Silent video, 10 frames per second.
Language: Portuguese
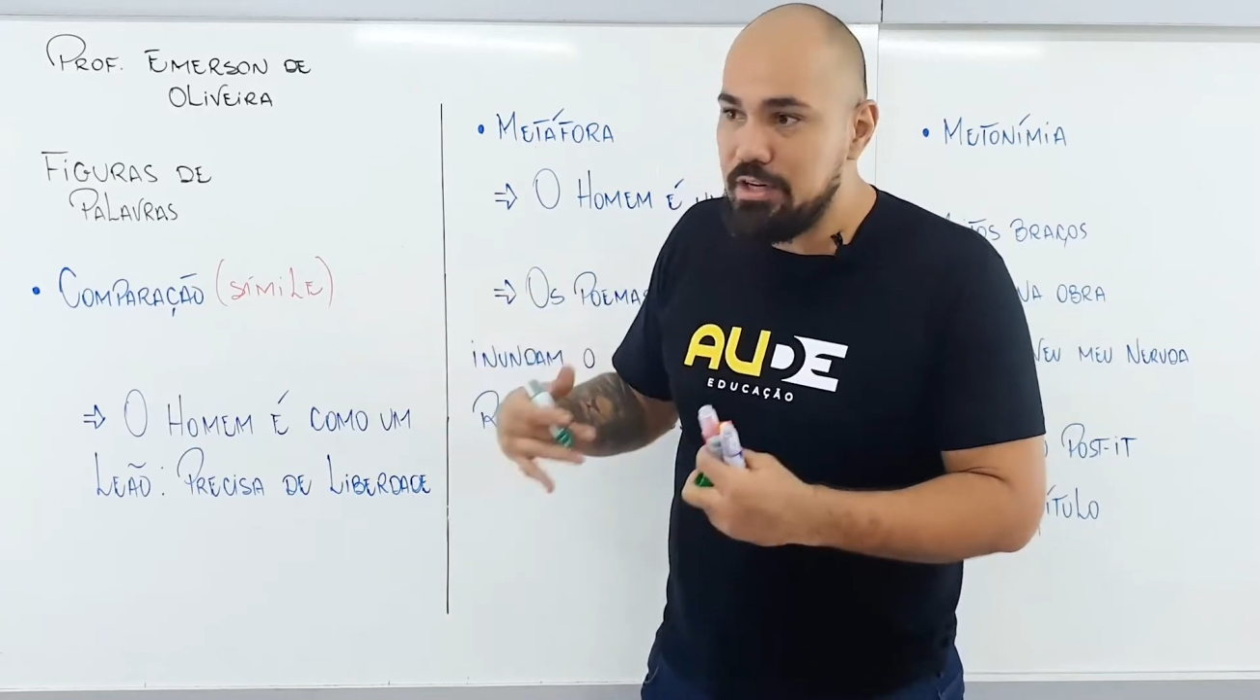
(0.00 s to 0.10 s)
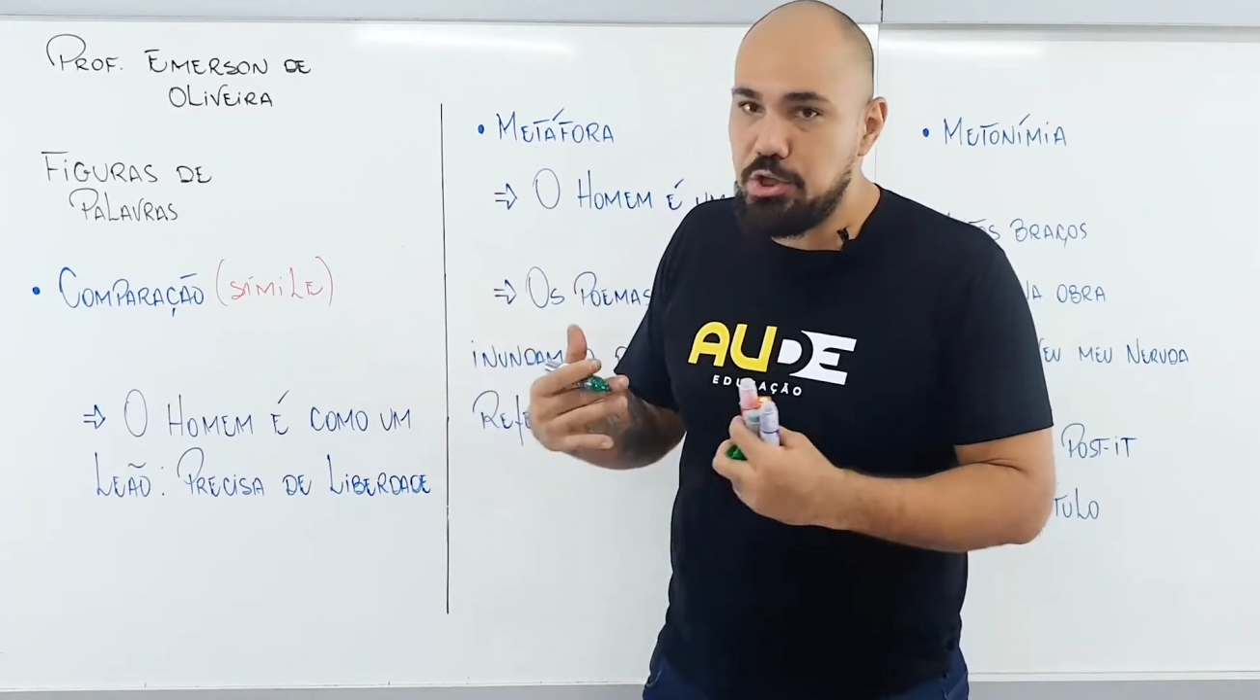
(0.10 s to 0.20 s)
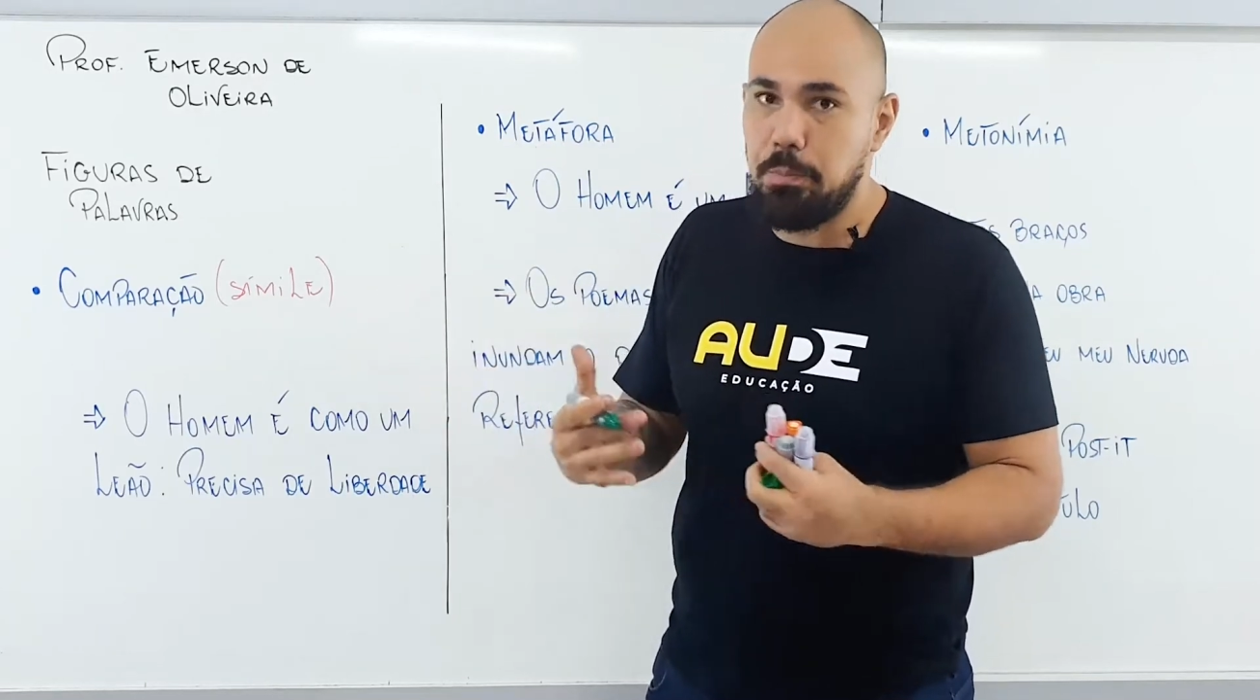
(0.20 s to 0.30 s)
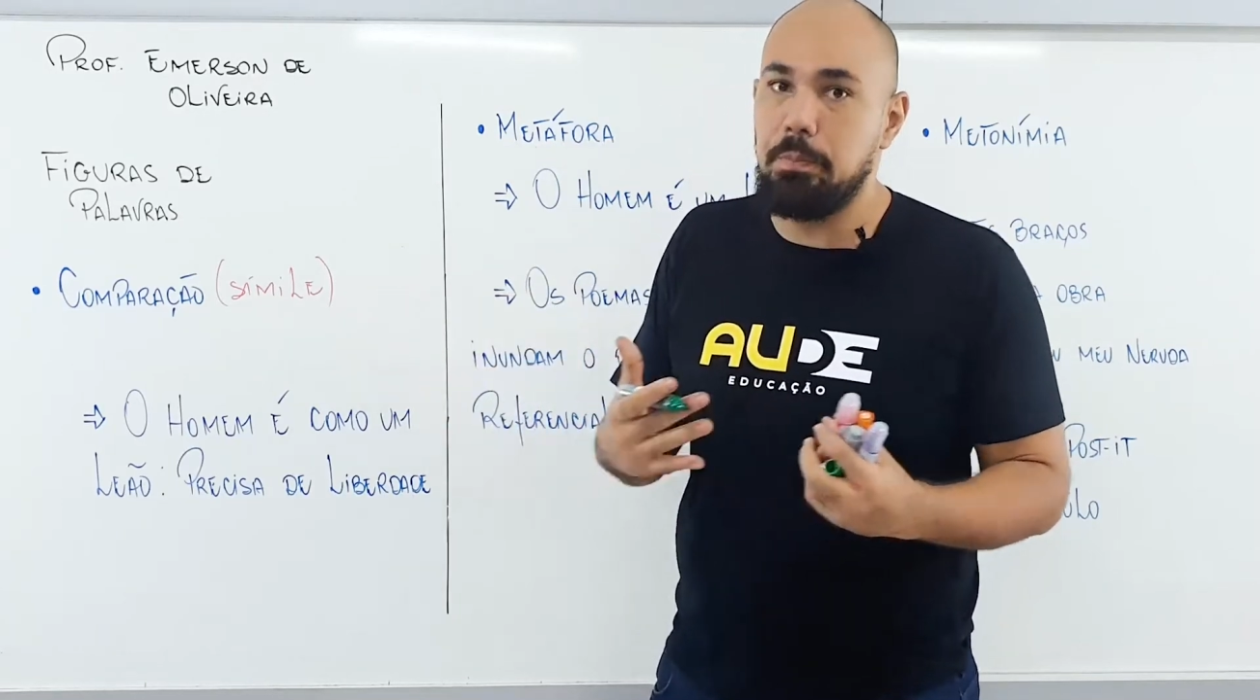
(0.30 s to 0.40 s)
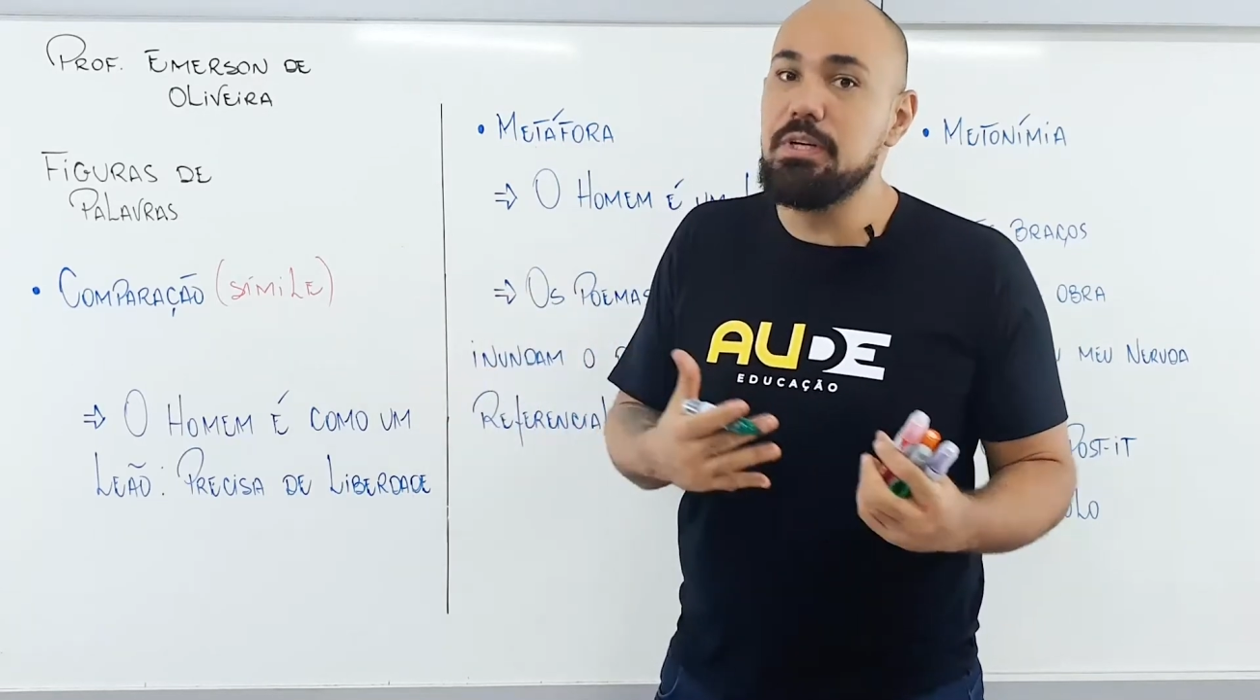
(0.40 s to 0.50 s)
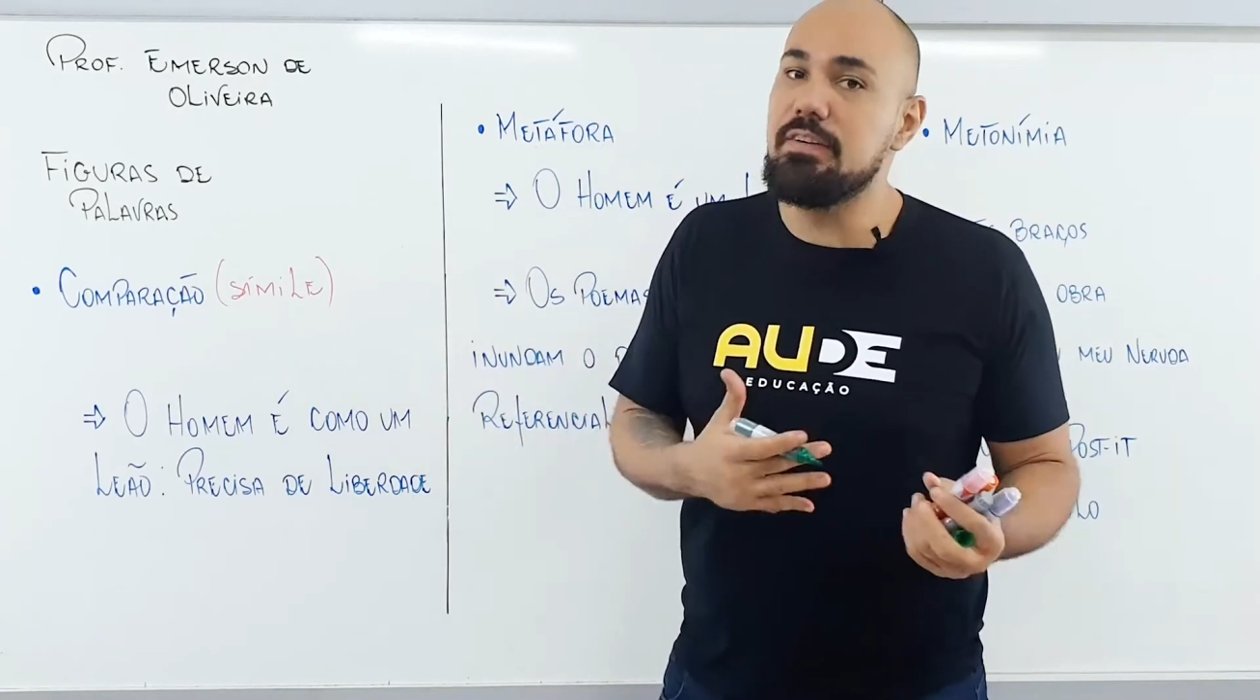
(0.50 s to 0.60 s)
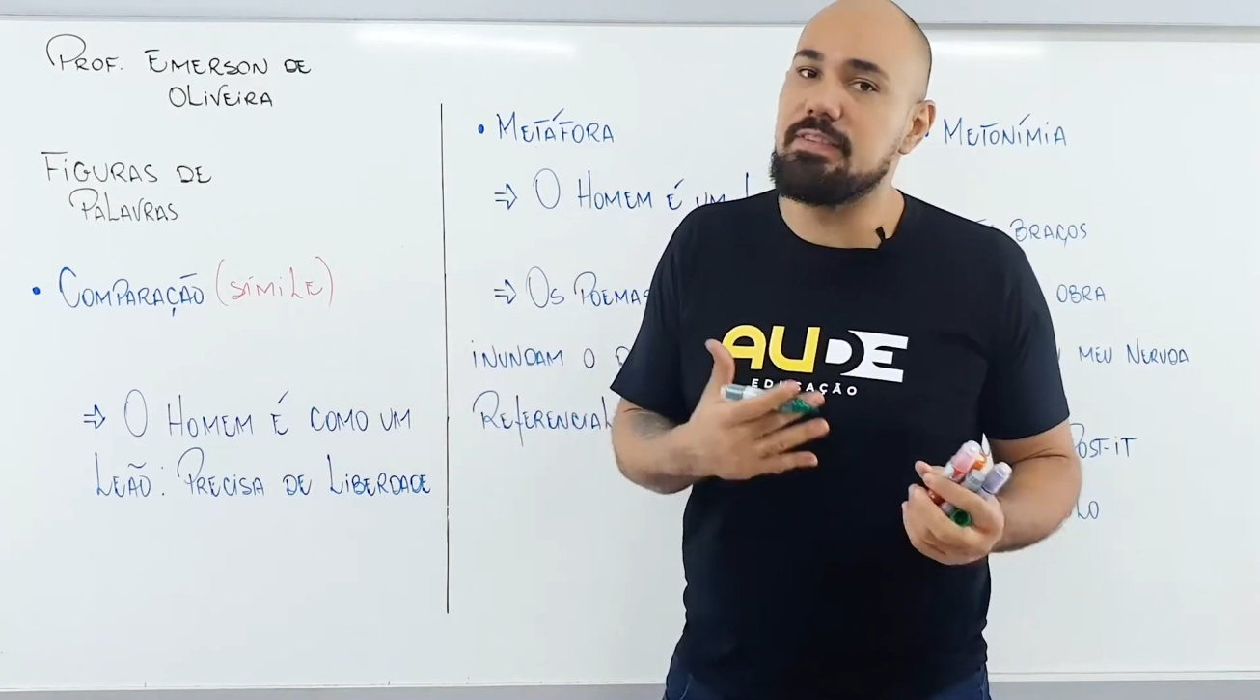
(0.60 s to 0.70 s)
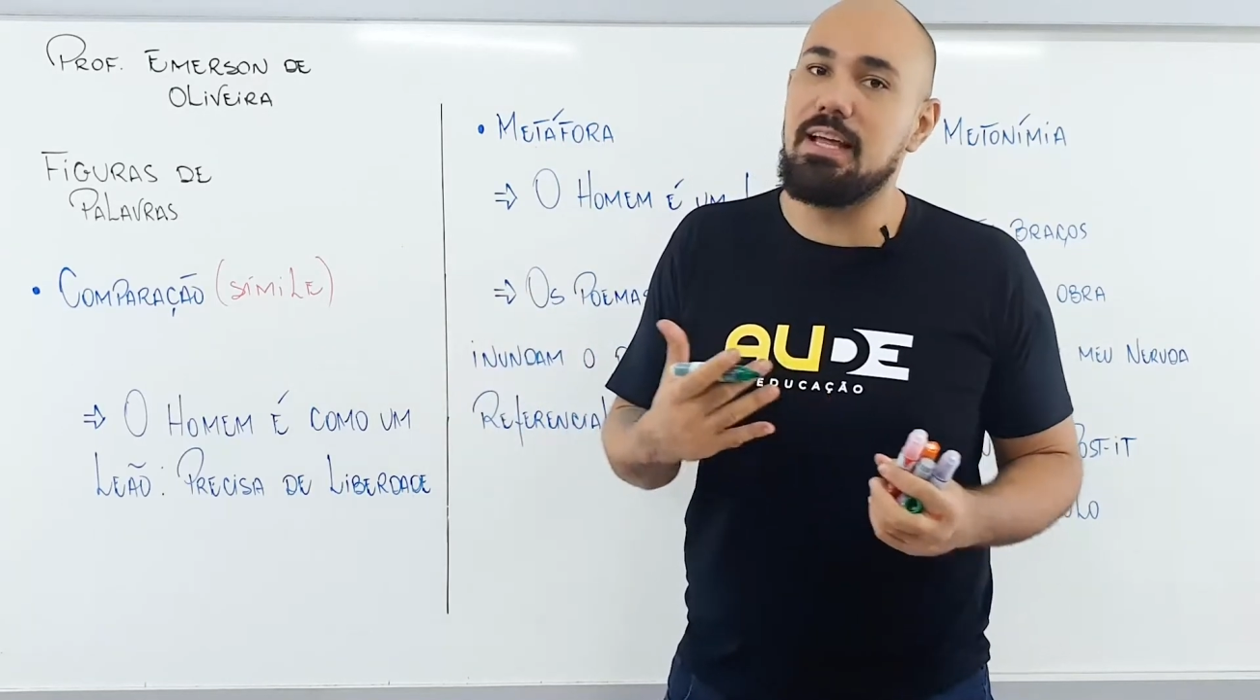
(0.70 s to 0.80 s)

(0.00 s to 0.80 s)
explícita